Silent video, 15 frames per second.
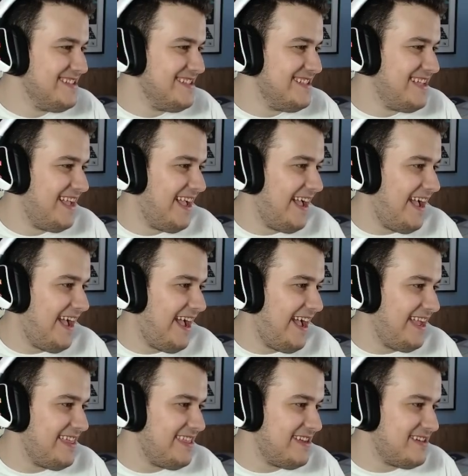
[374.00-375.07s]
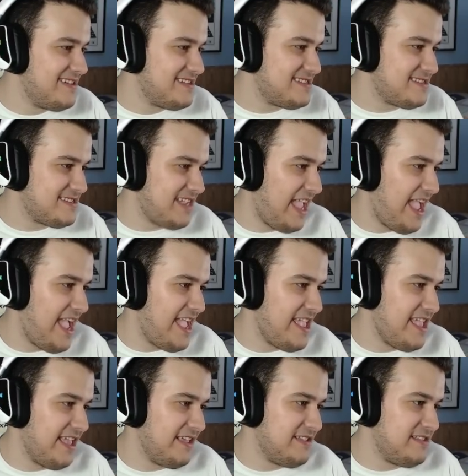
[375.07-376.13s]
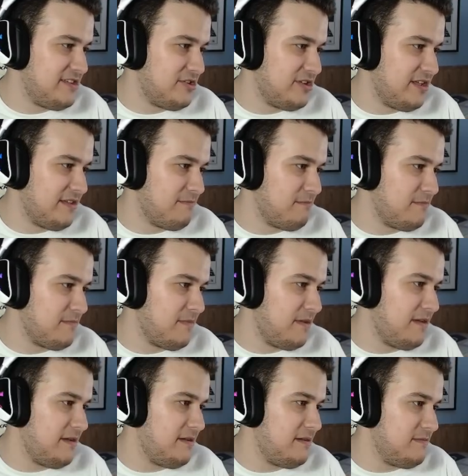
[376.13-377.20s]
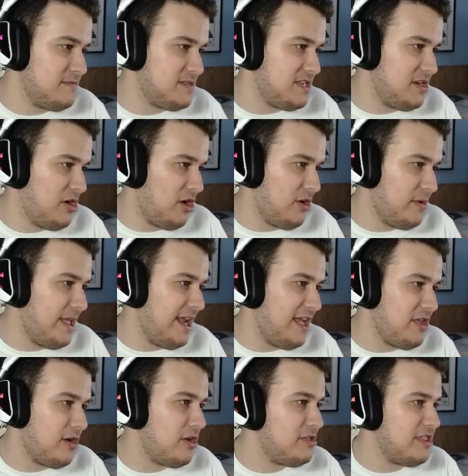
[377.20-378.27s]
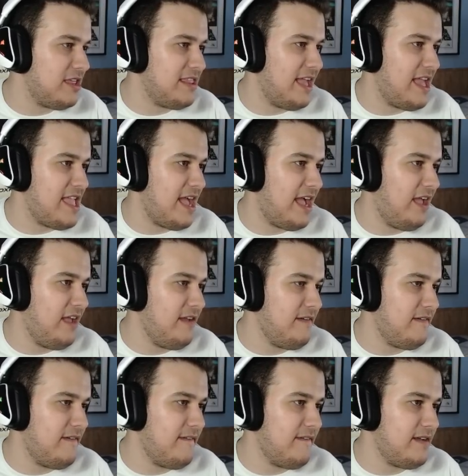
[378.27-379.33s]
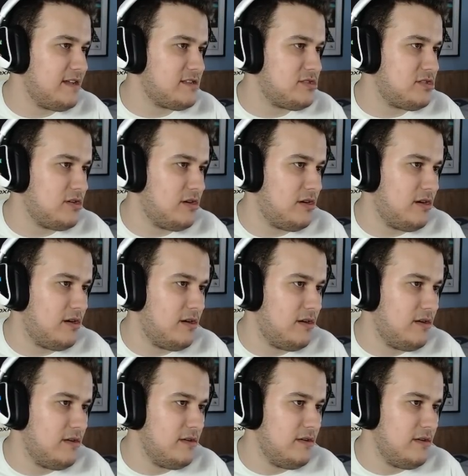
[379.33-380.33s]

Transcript: ¡Ay, Dios! Sí, yo si no lo viera yo lo entendía ya, ¿eh? Esto...